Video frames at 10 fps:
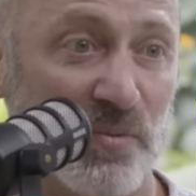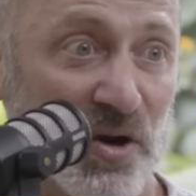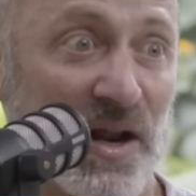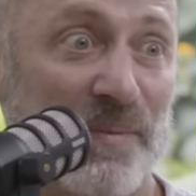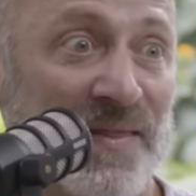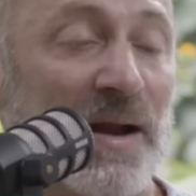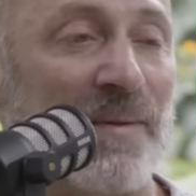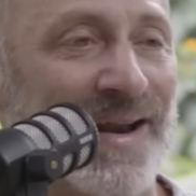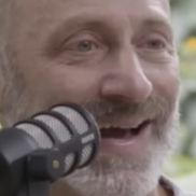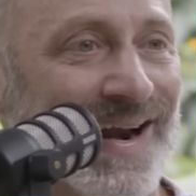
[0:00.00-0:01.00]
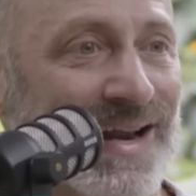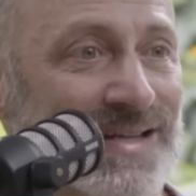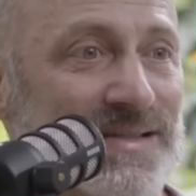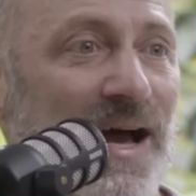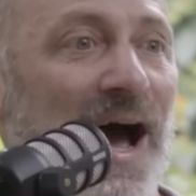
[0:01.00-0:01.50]
poder aprender a
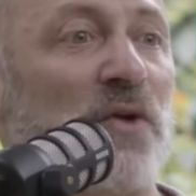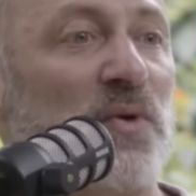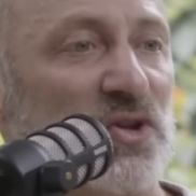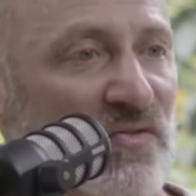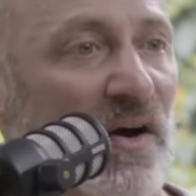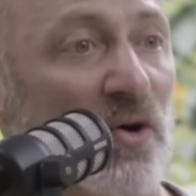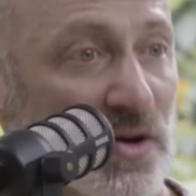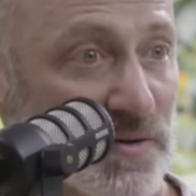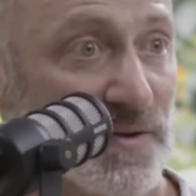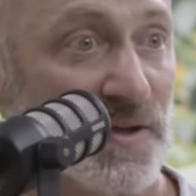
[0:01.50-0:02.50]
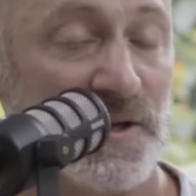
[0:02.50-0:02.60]
manejarlas a nuestro favor.